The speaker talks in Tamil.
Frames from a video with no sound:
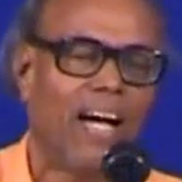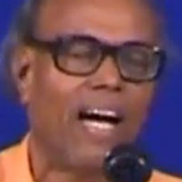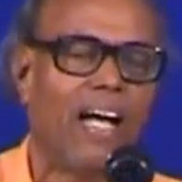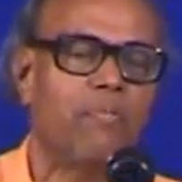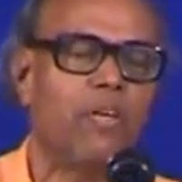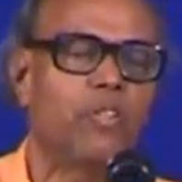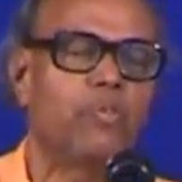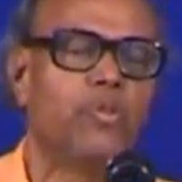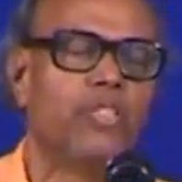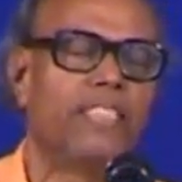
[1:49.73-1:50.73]

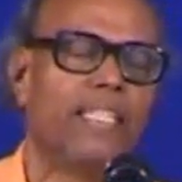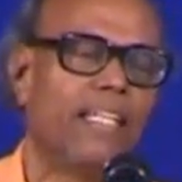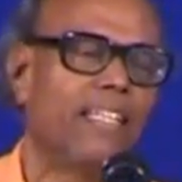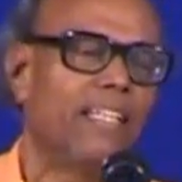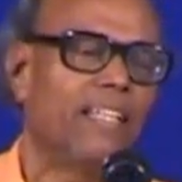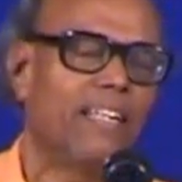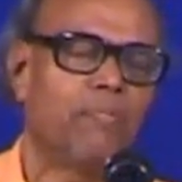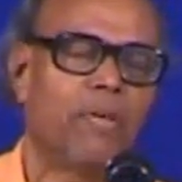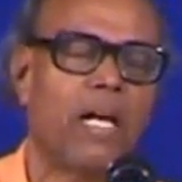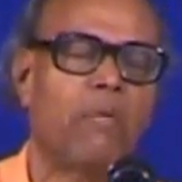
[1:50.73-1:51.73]
ஆன்மாவுக்கு முதிர்ச்சி இல்லை
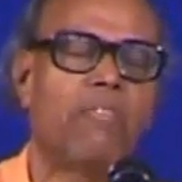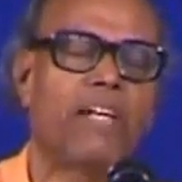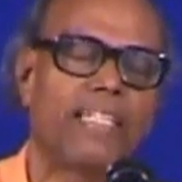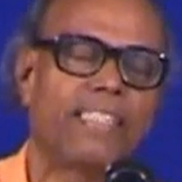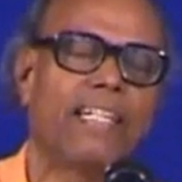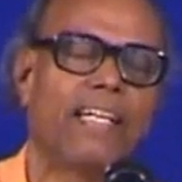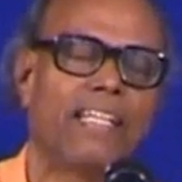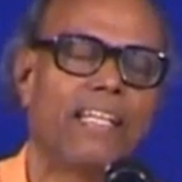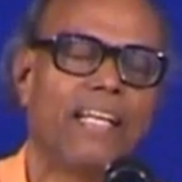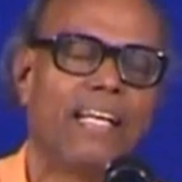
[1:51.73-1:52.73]
பரிணாம வளர்ச்சி
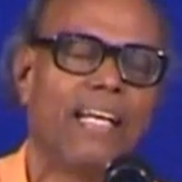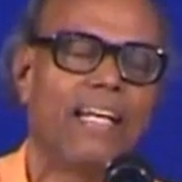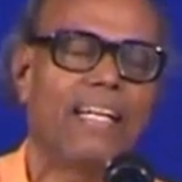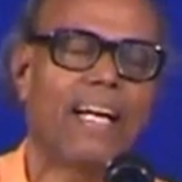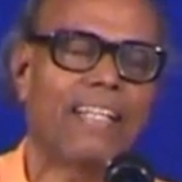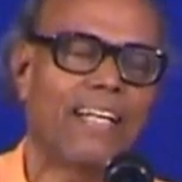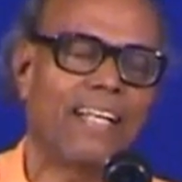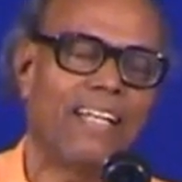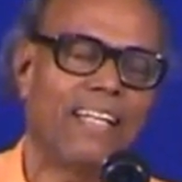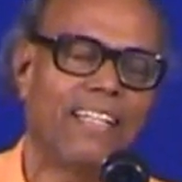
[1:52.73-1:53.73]
இல்லை
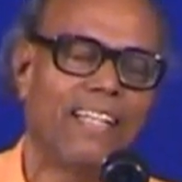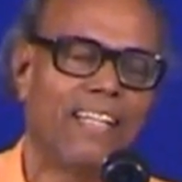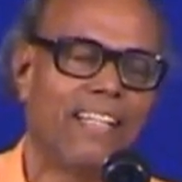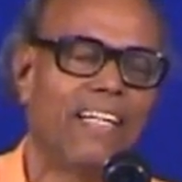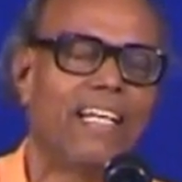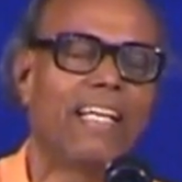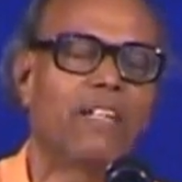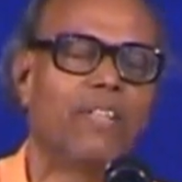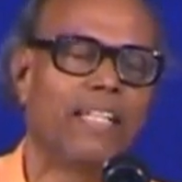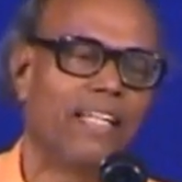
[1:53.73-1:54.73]
நரதரை இல்லை ஈழ
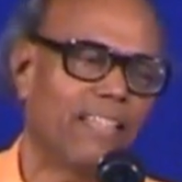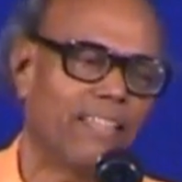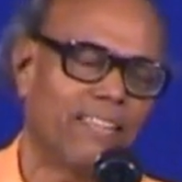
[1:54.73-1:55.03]
இருமல் இல்லை